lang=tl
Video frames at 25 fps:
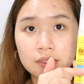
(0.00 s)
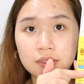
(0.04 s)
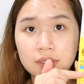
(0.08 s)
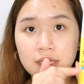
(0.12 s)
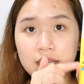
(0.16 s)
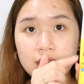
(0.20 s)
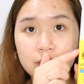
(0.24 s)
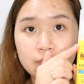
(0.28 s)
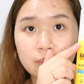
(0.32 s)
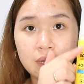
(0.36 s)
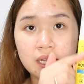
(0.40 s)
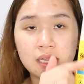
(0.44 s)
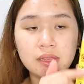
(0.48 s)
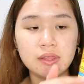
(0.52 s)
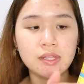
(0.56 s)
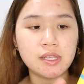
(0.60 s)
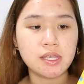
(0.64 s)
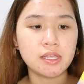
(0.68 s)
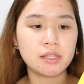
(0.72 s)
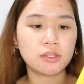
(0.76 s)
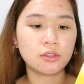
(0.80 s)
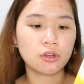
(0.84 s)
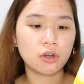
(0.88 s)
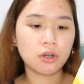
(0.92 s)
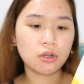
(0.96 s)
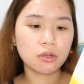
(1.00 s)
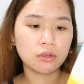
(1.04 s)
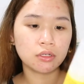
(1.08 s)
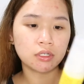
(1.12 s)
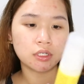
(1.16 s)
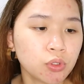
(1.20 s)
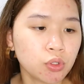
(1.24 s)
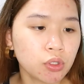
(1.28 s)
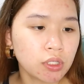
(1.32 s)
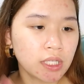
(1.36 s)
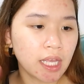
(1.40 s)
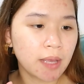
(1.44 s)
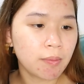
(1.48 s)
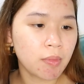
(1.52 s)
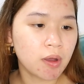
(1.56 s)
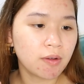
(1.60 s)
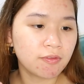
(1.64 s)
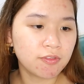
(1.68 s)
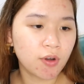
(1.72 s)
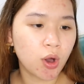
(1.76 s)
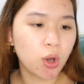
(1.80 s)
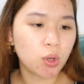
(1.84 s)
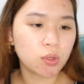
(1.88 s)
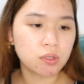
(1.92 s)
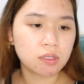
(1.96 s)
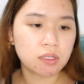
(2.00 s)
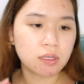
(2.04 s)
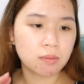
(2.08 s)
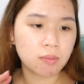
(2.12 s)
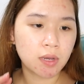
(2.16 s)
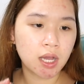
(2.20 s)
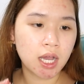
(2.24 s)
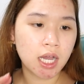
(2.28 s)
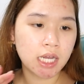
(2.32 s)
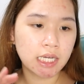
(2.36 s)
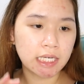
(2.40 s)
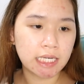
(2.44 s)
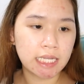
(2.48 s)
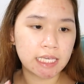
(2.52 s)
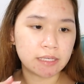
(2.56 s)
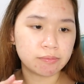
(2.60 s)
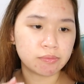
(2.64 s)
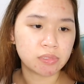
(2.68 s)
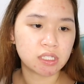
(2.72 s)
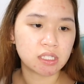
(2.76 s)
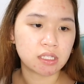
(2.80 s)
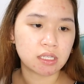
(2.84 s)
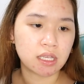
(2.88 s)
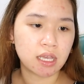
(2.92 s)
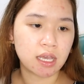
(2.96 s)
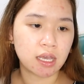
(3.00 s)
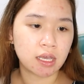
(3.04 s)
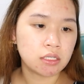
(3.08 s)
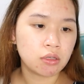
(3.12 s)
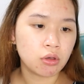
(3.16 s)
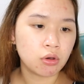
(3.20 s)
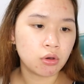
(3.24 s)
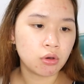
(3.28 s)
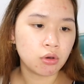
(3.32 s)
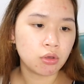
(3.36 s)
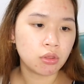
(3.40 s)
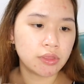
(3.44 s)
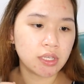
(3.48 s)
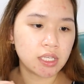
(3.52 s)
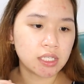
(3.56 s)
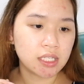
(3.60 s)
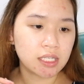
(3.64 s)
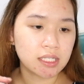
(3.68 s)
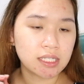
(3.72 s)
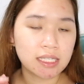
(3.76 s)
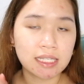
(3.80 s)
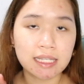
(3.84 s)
label dito. Doon tayo mag-focus sa mga claims niya. So, this is